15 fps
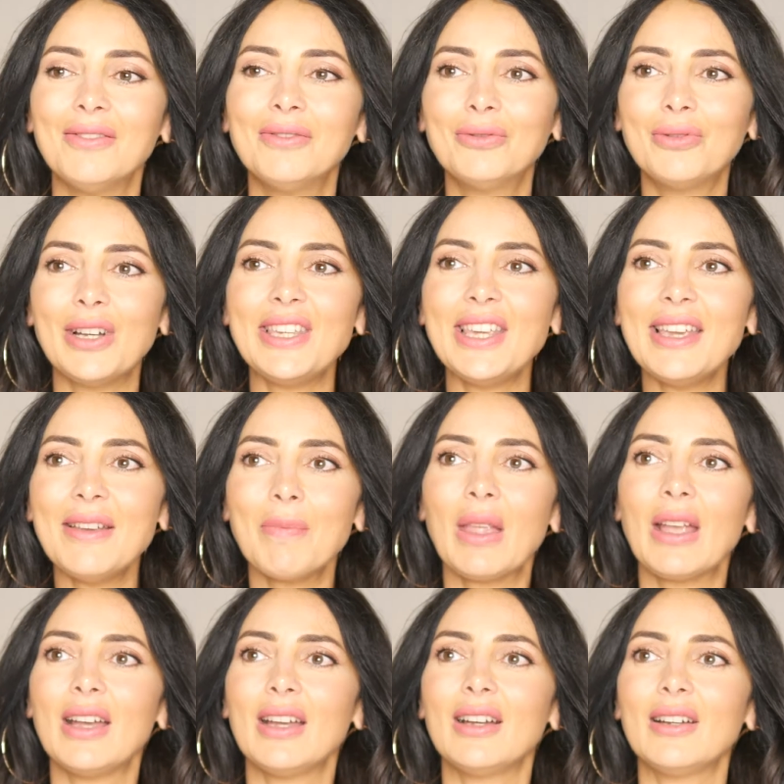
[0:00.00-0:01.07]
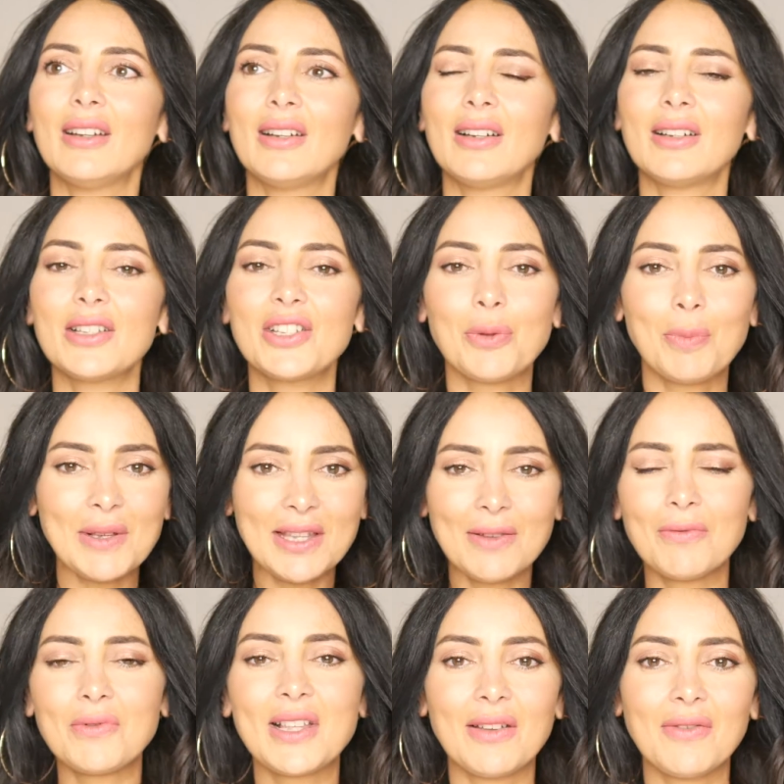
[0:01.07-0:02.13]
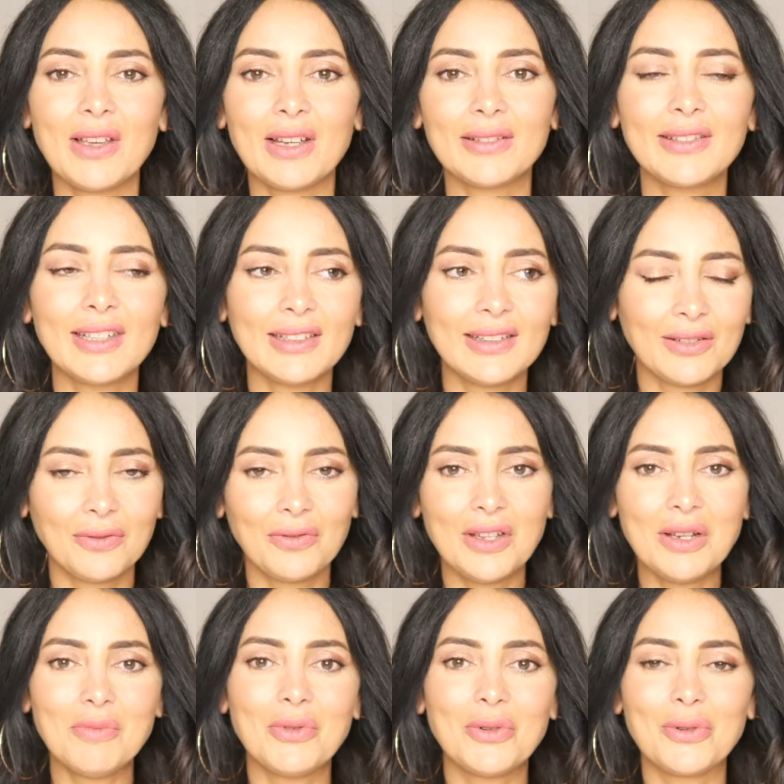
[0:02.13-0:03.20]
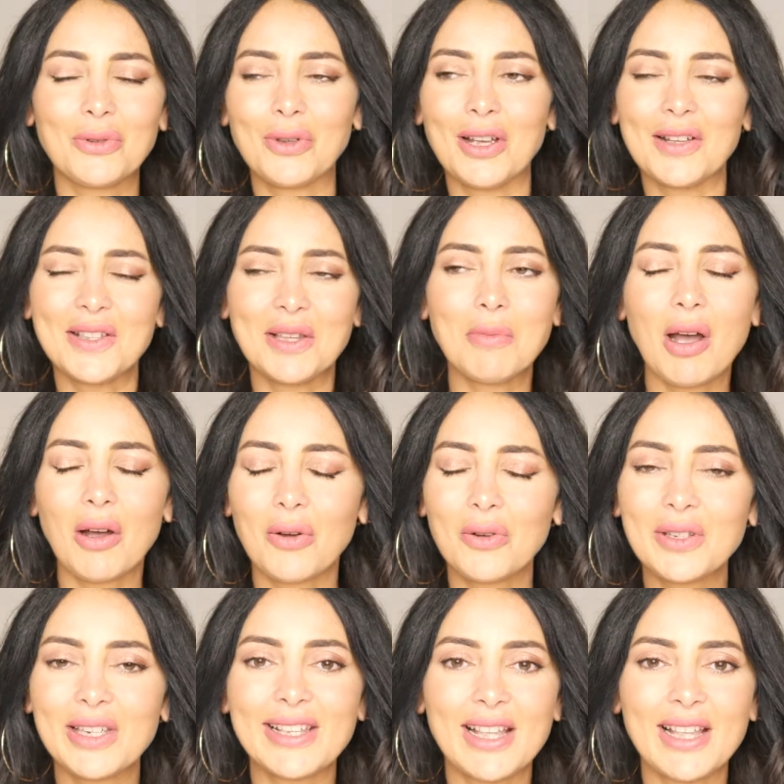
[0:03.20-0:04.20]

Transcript: Vous voyez, euh, je sais pas si vous avez en tête un film euh, qui est assez marrant qui